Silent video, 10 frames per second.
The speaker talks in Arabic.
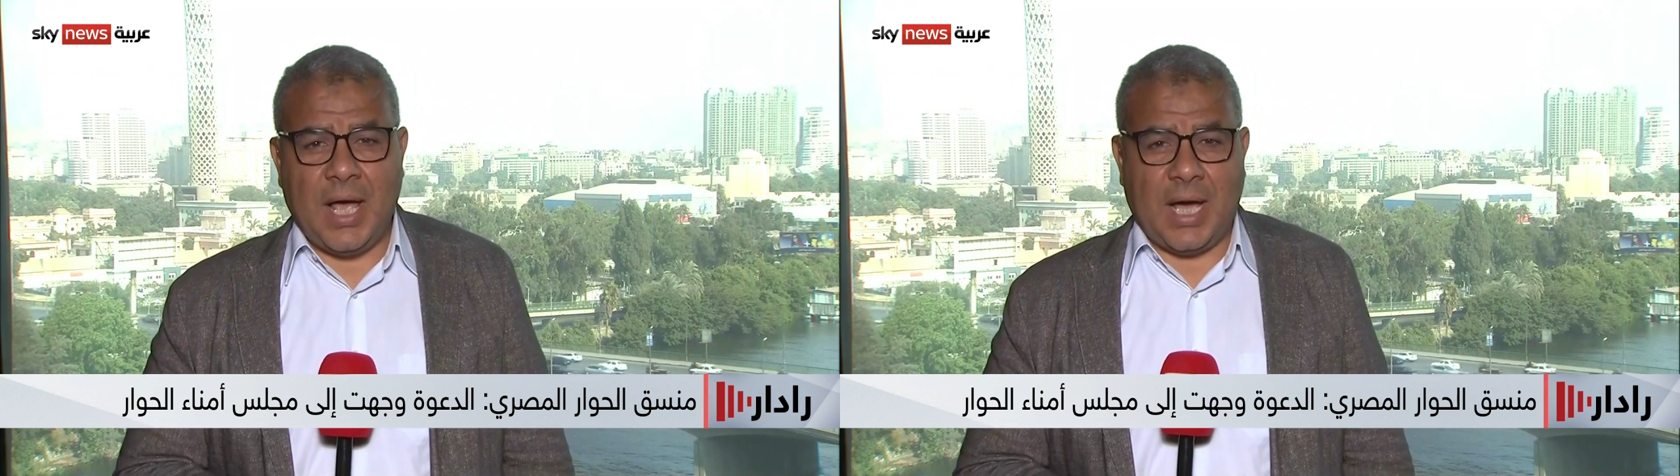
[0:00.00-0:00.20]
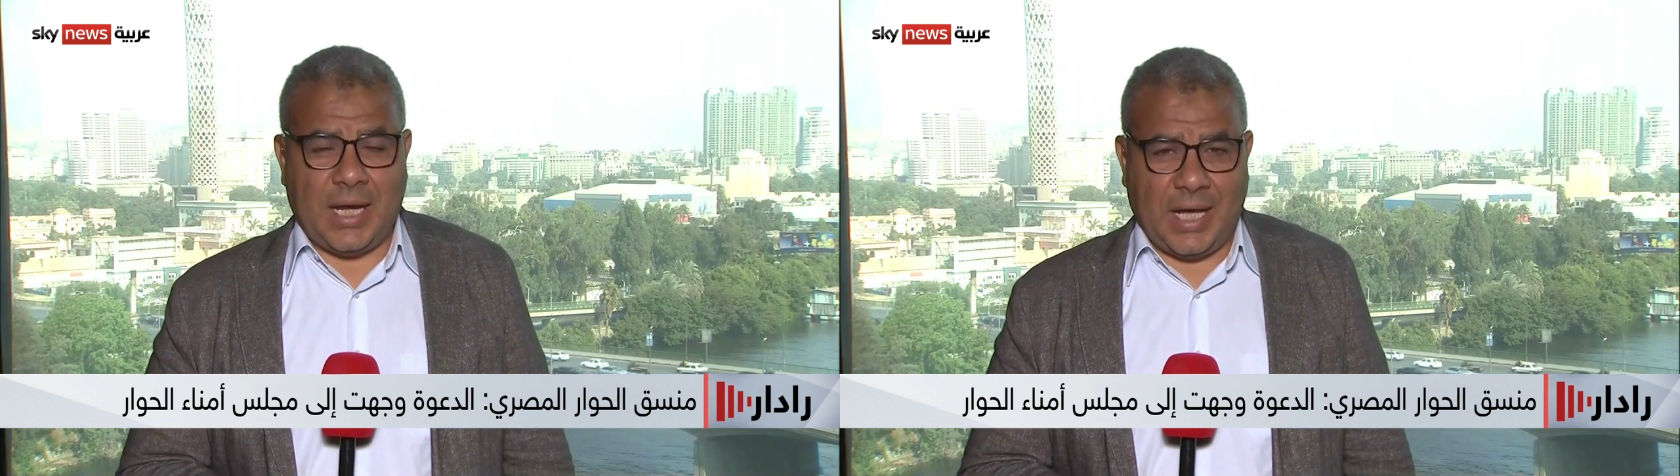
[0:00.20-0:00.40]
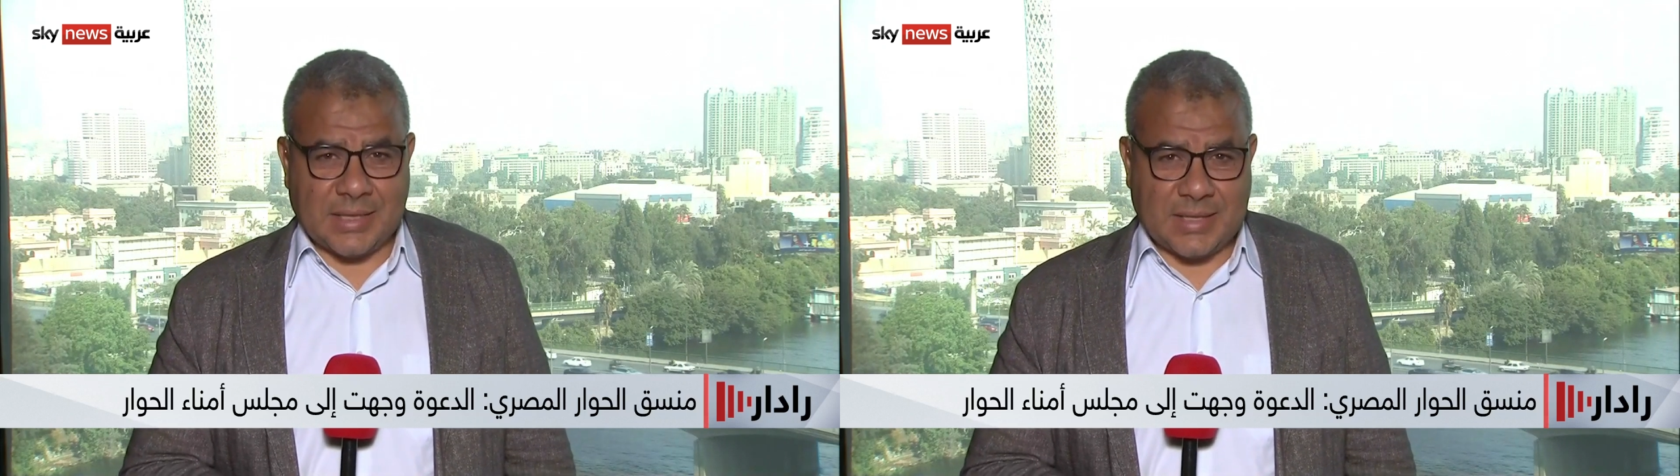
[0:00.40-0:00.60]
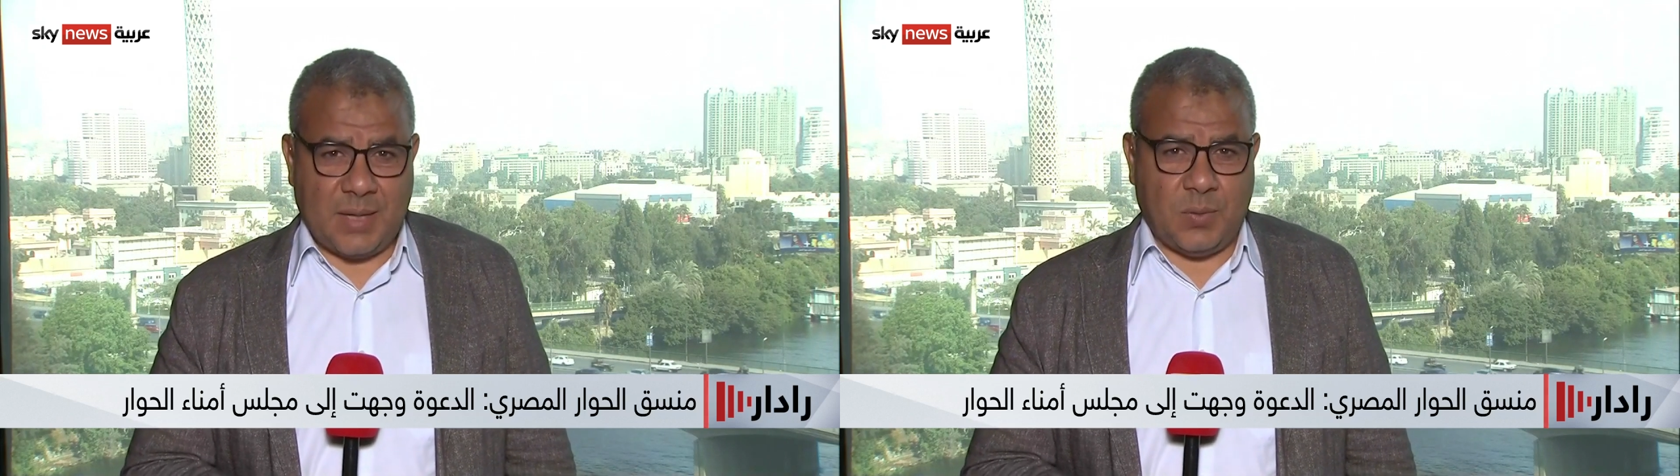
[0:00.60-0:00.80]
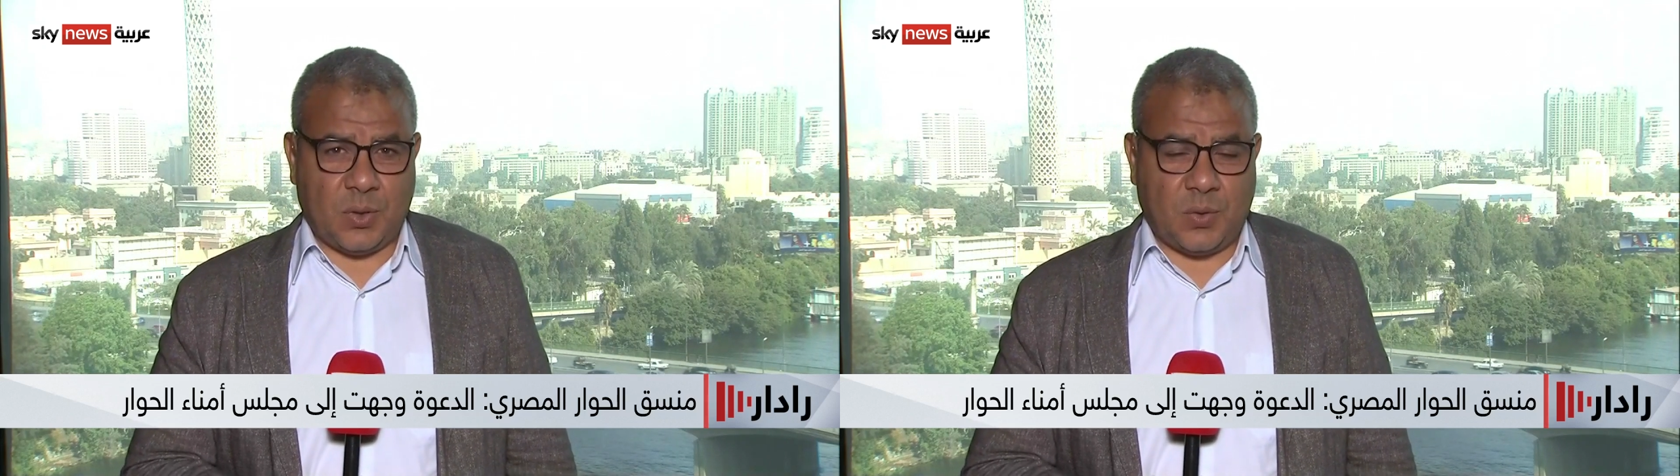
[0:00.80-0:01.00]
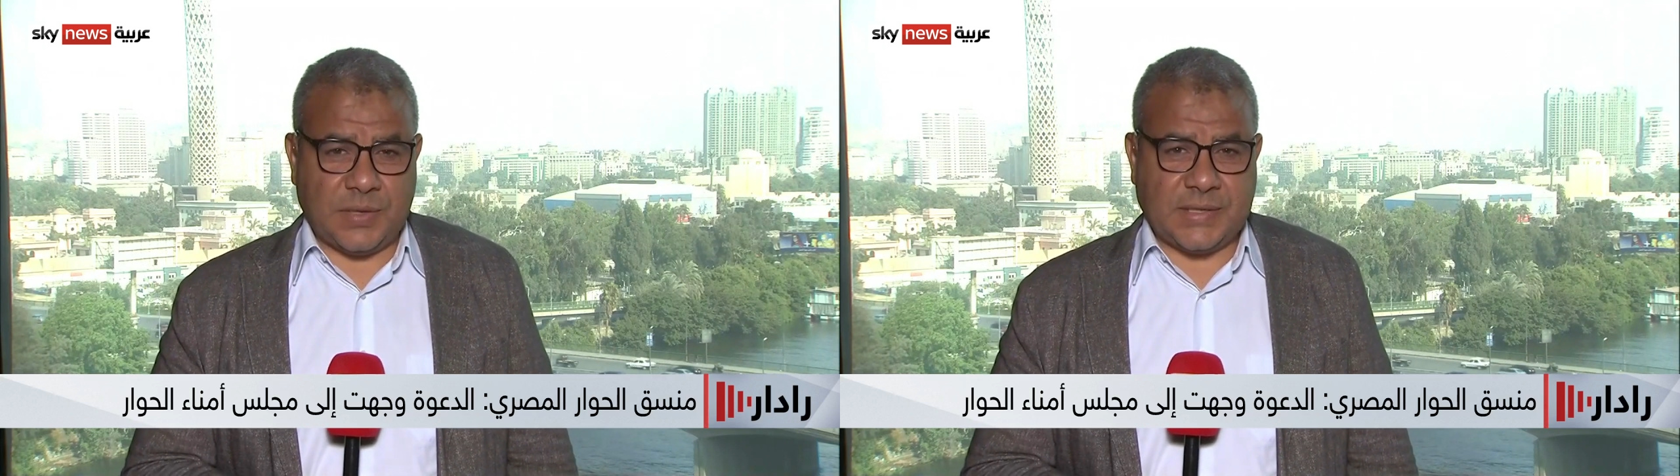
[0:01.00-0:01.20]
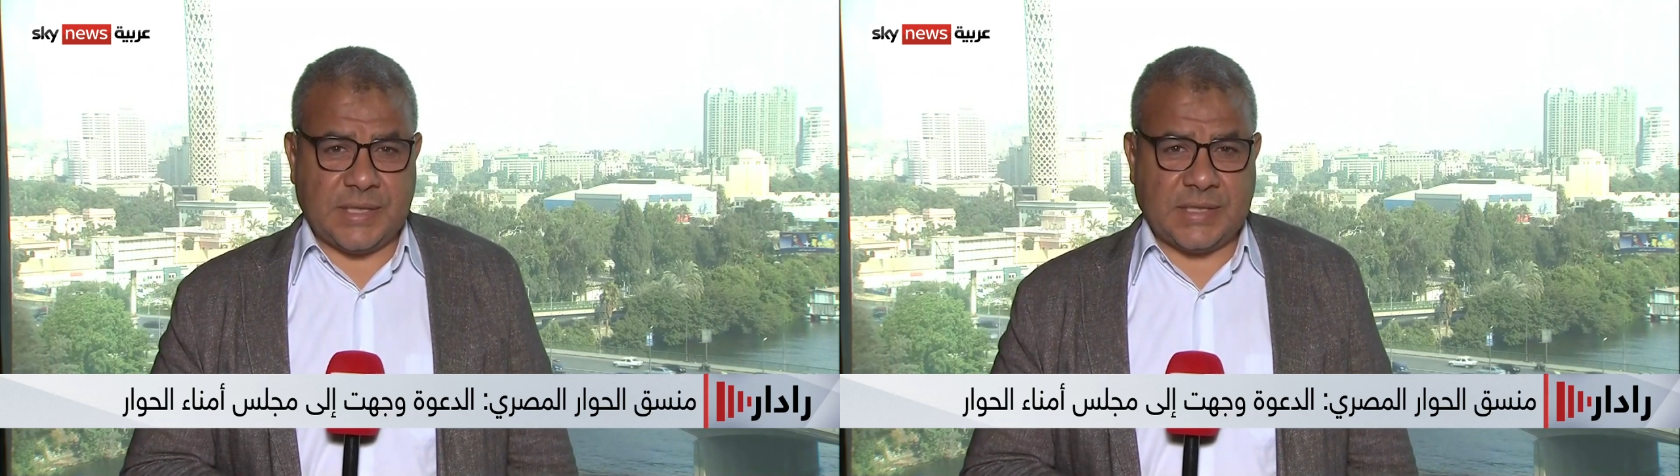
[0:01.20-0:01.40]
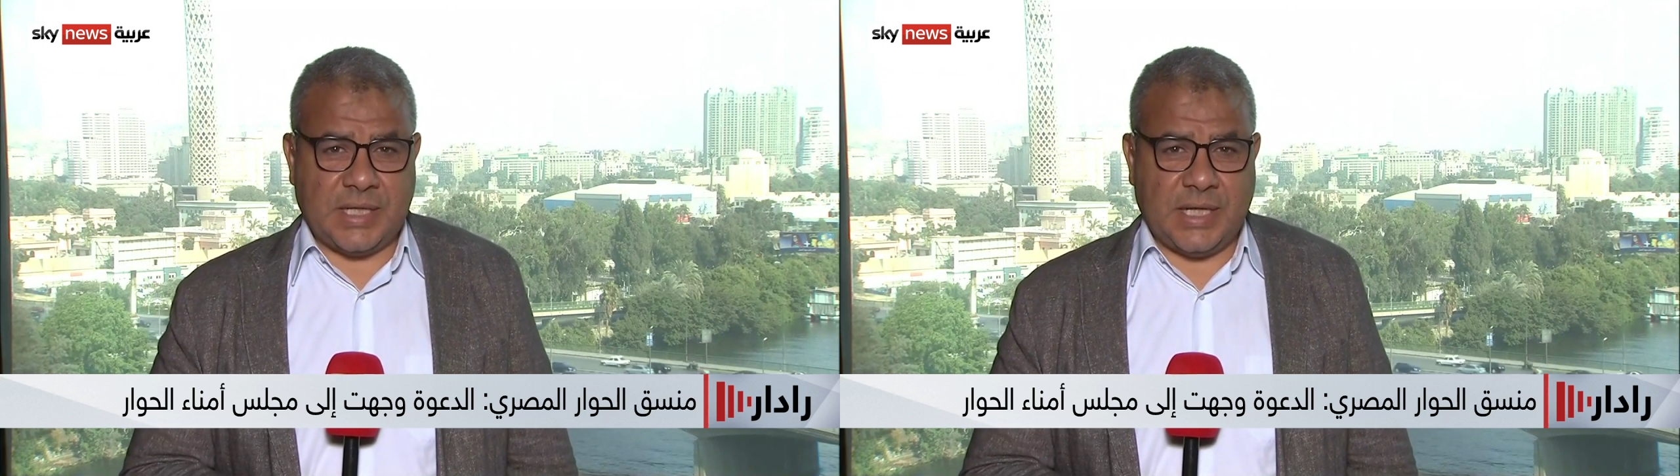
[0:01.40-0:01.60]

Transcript: الأحزاب والقوى السياسية